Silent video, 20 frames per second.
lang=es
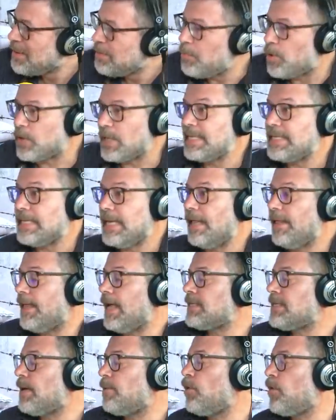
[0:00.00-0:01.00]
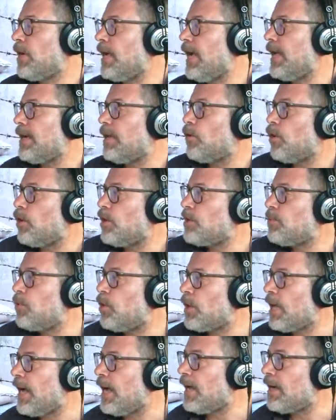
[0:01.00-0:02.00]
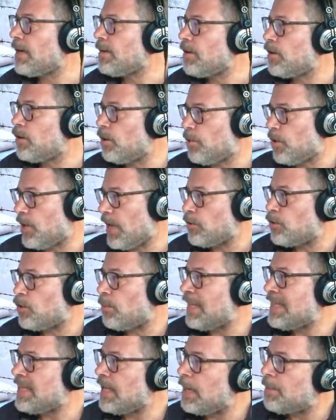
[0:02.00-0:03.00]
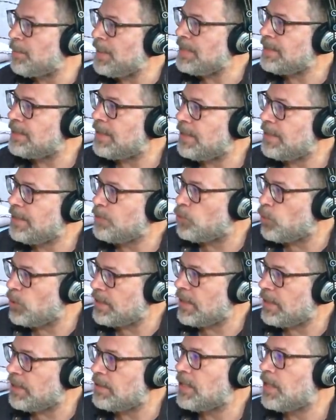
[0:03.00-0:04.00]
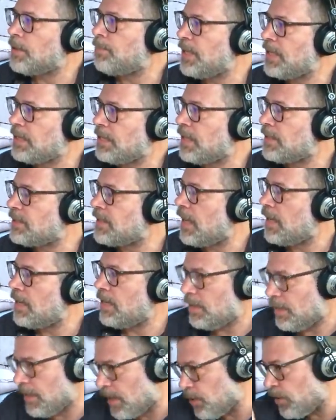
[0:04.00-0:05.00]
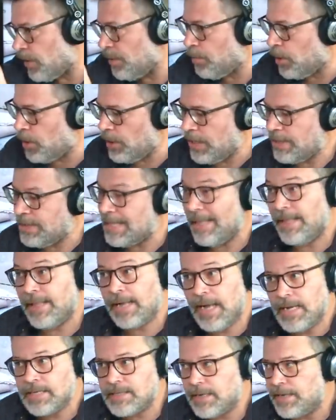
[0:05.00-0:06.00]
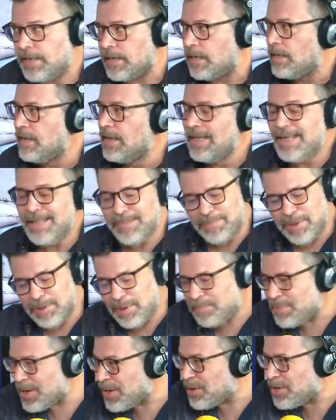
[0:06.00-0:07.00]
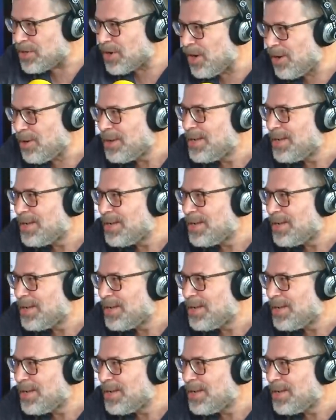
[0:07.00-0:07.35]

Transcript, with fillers: porque si le das a bloquear y luego desbloquear, como que automáticamente Twitter interpreta tal el ah, algoritmo ¿eh? y te deja de seguir. pero, no, yo, por